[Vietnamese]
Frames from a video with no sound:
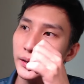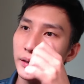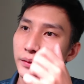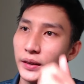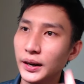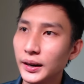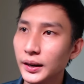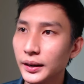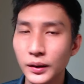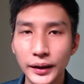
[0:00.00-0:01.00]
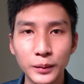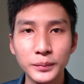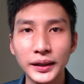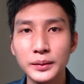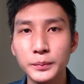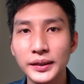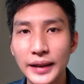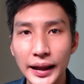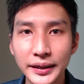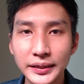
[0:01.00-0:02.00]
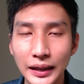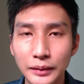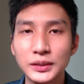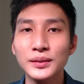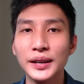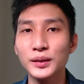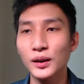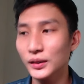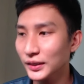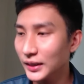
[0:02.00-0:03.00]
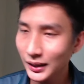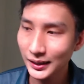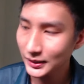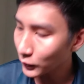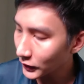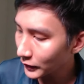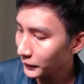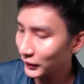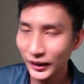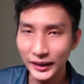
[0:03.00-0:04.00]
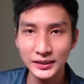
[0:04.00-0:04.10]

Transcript: Và ngày hôm nay thì mình đã làm xong game rồi, cho nên là sau khi mà tôi ăn